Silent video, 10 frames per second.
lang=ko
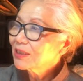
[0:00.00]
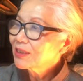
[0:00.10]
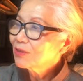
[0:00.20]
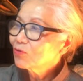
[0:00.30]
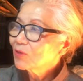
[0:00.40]

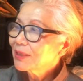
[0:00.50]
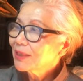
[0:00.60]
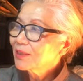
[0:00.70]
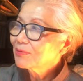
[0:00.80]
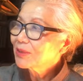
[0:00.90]
70
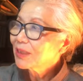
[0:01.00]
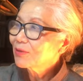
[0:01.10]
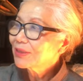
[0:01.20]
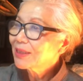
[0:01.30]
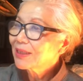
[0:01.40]
구간의 옆
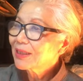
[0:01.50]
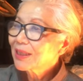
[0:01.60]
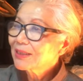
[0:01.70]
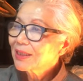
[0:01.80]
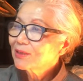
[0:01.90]
사람과 대화가
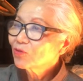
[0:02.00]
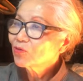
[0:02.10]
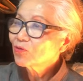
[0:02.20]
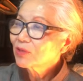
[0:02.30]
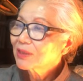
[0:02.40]
가능한 수준으로